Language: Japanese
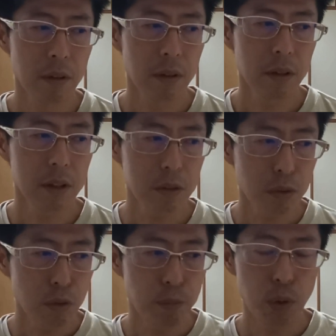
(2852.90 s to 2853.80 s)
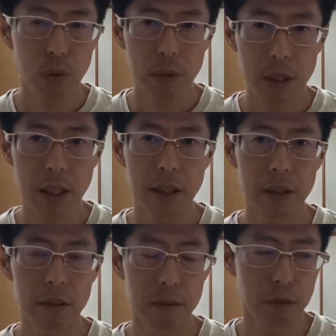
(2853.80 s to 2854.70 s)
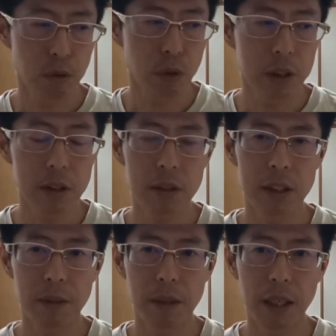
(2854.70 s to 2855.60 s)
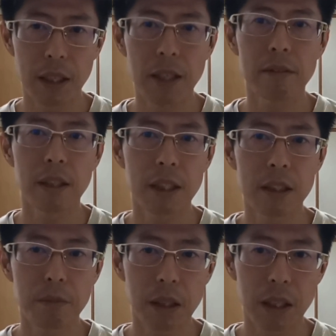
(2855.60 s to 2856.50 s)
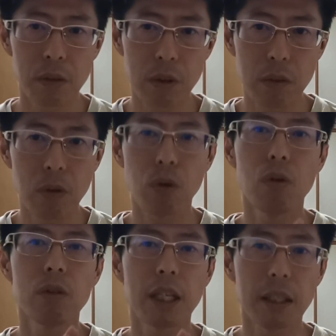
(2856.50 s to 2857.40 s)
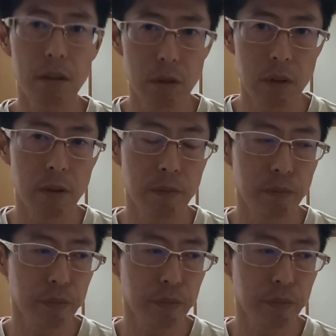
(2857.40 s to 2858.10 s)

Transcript: でその元は掘り尽くした場合、亡くなってしまった時の恐怖感と、